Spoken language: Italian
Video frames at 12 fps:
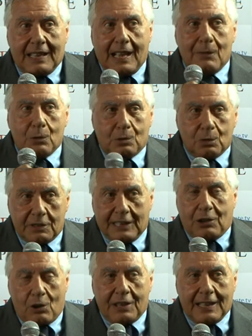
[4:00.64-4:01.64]
che avuto un
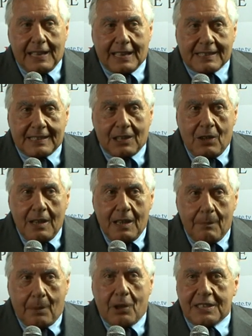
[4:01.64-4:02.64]
titolo edilizio
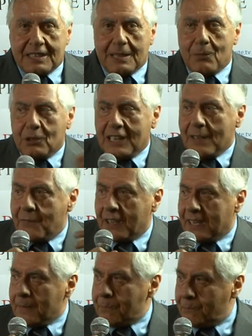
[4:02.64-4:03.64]
poi si
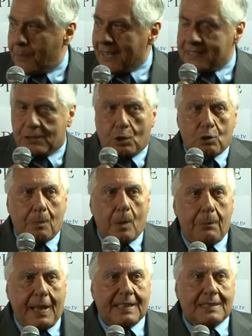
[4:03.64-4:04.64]
modifichi pezzo dopo
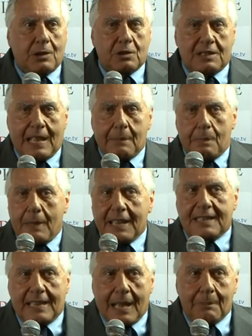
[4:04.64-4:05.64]
pezzo, step by
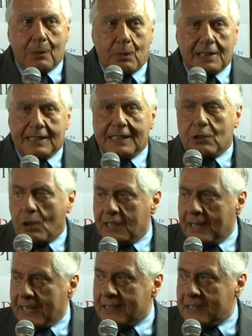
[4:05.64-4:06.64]
step, quel titolo
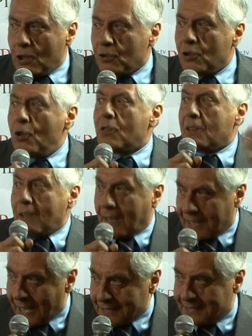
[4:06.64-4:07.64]
edilizio, non
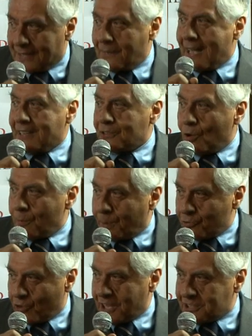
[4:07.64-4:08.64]
riattivando il
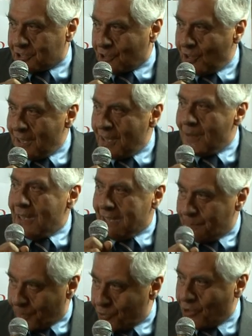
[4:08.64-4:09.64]
processo
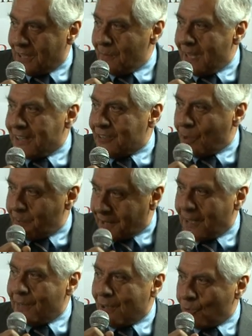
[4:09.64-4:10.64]
il procedimento per
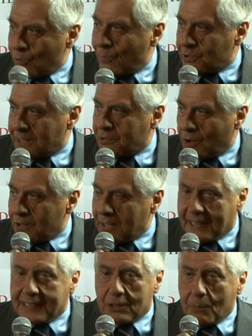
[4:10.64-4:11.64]
riavere un nuovo titolo
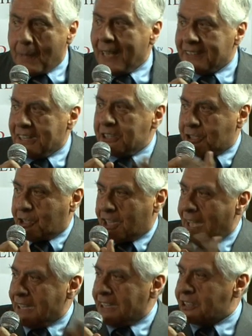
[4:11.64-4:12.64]
edilizio, ma di
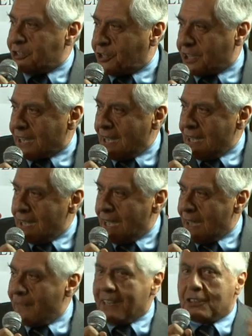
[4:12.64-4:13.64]
scia in scia,
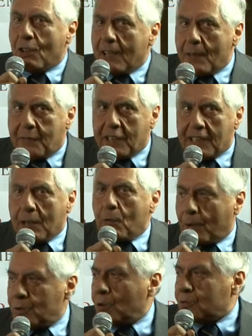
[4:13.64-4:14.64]
avendo alla fine un
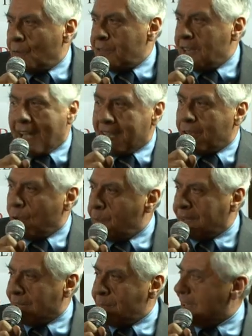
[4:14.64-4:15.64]
prodotto finale
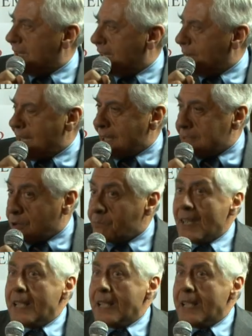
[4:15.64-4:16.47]
completamente diverso.